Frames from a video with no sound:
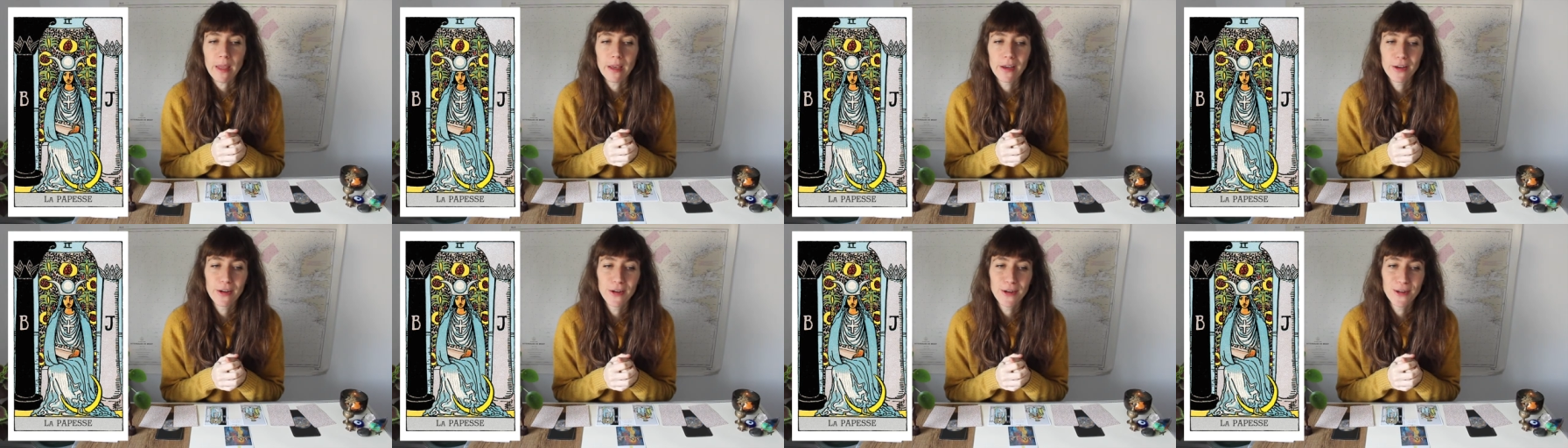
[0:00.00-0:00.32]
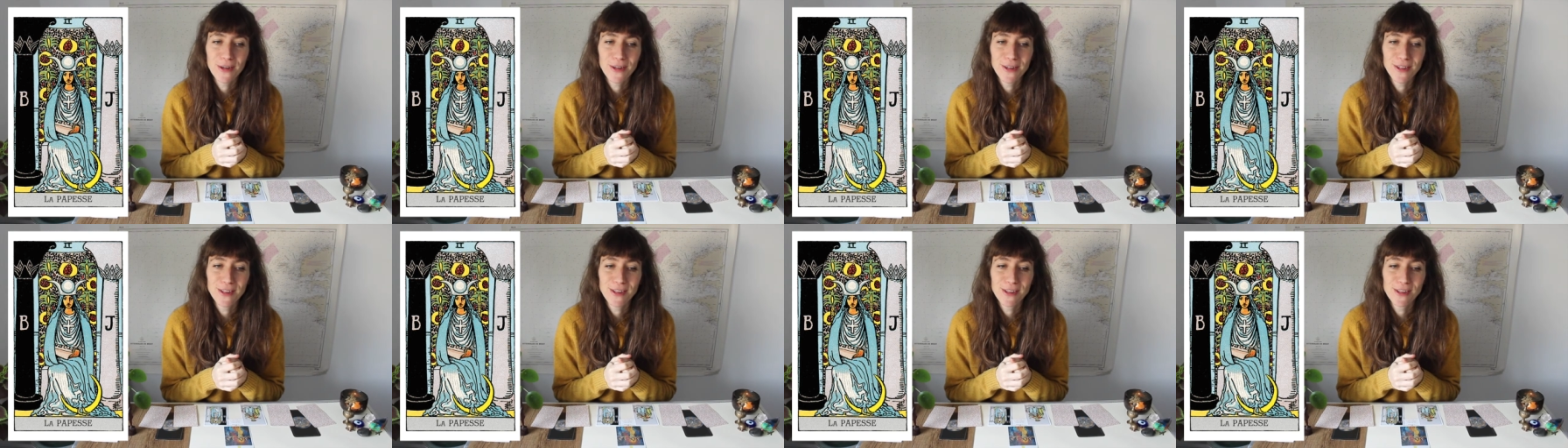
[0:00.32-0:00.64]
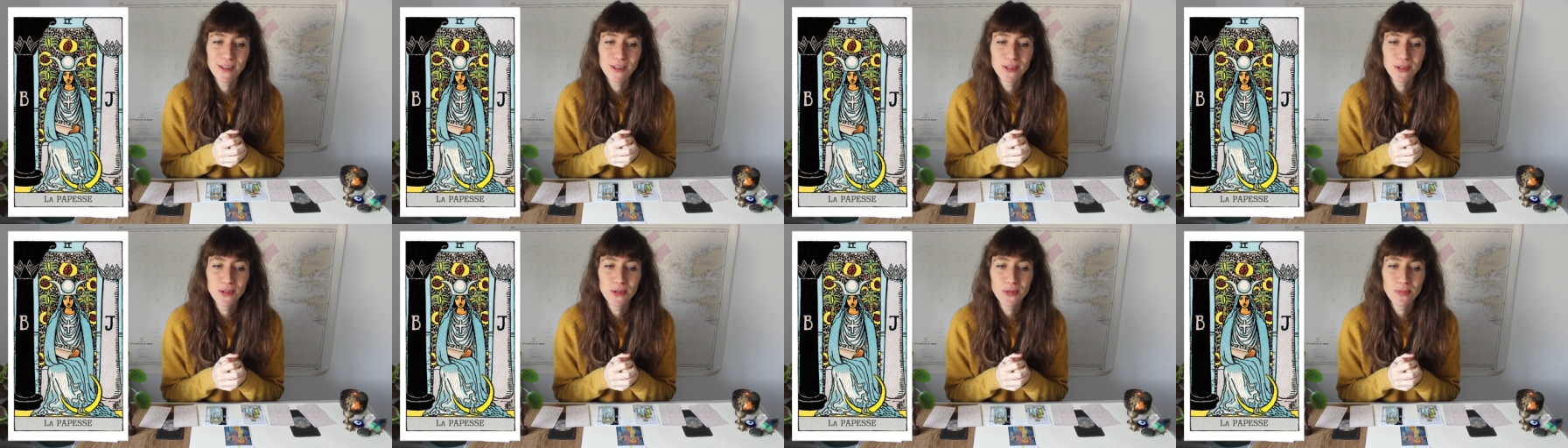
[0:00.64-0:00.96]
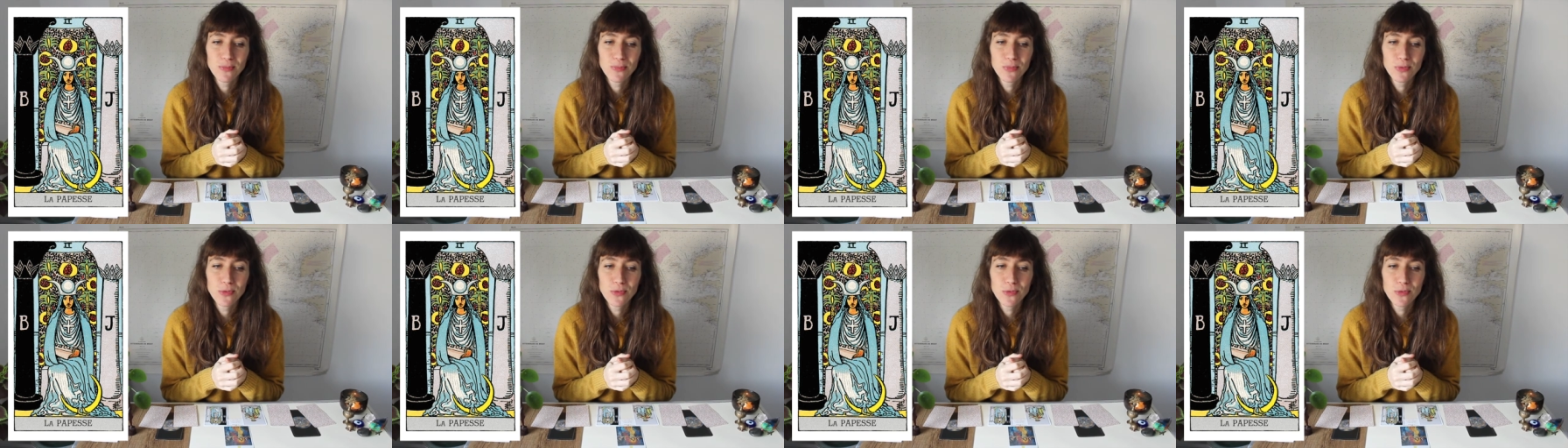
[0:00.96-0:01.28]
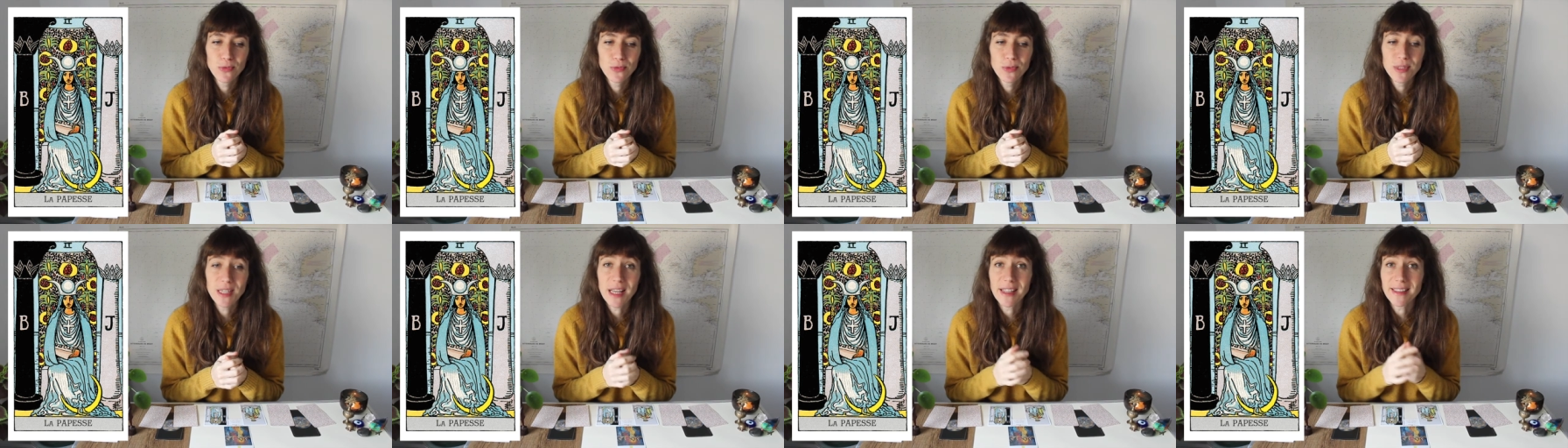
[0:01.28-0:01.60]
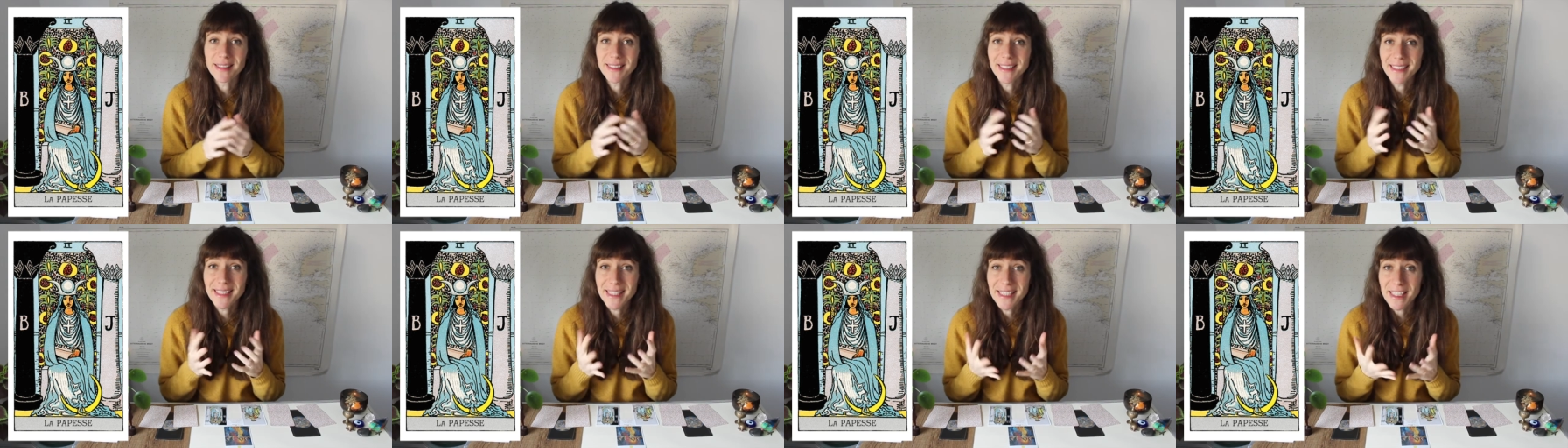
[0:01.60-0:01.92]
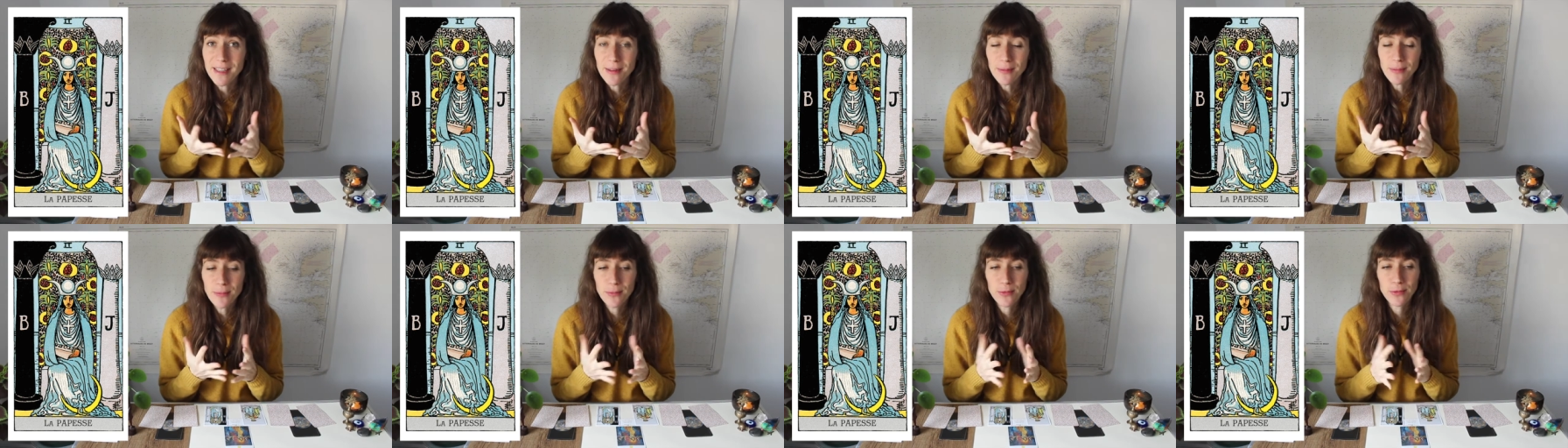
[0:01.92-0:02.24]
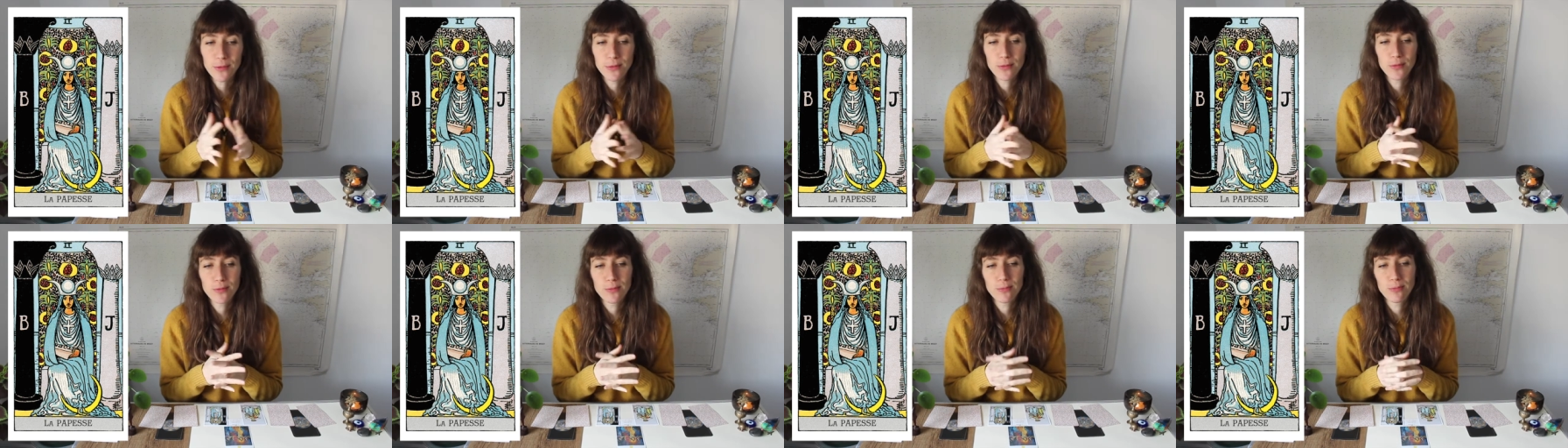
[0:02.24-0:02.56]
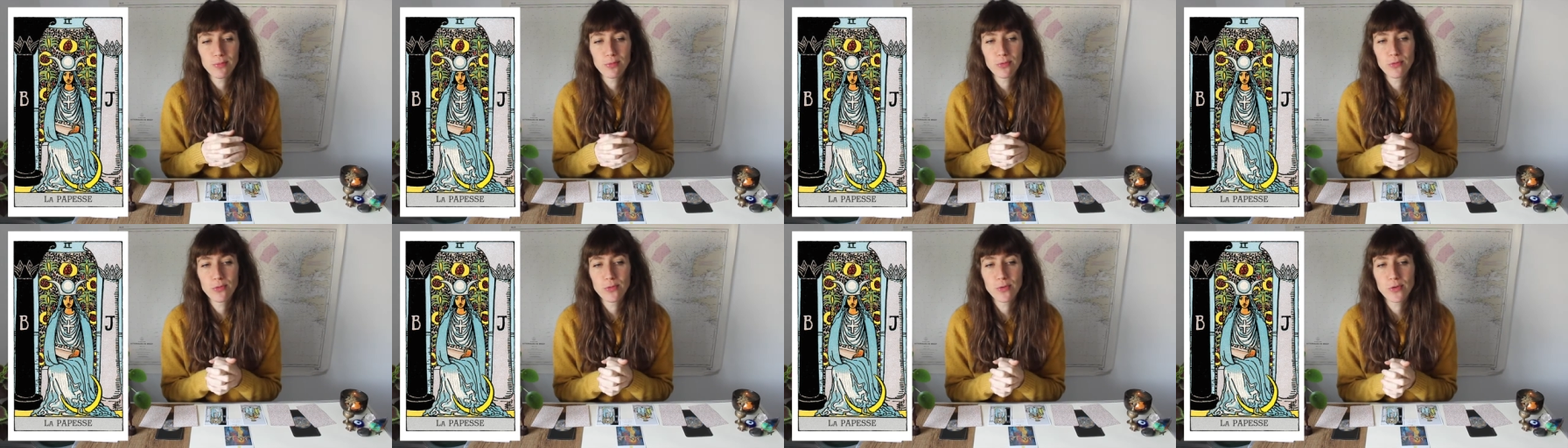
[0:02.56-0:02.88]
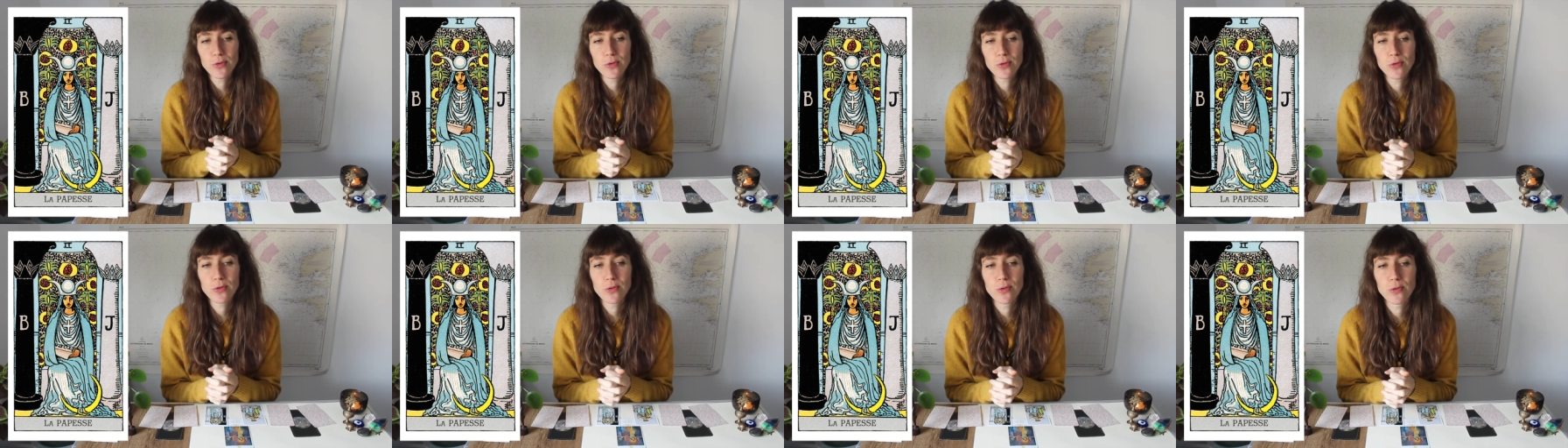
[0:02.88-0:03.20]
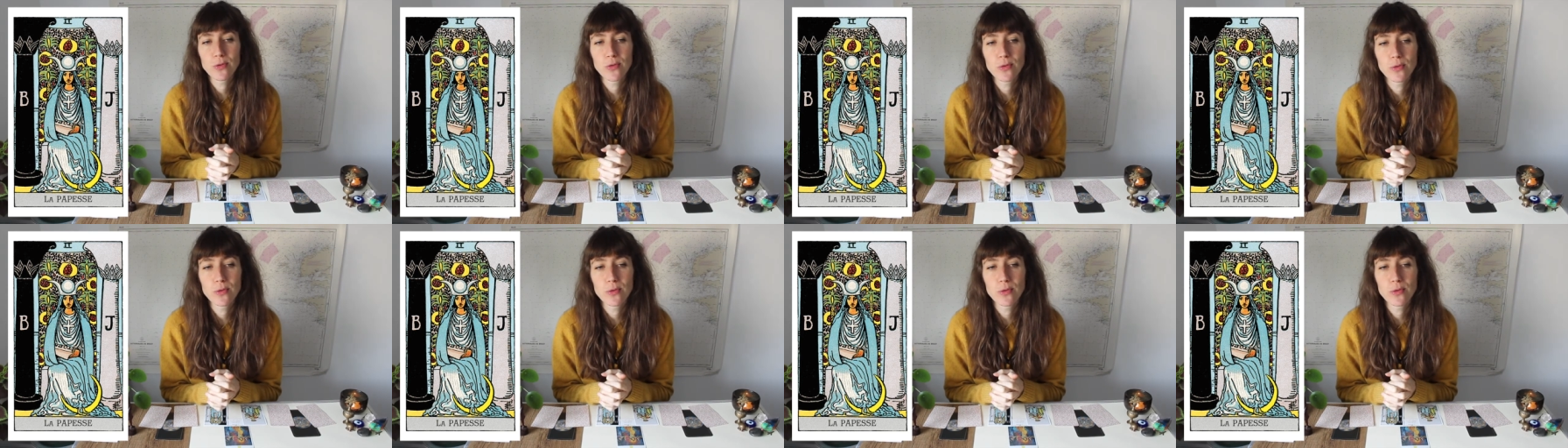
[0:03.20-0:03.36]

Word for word: euh, de plus intime, de plus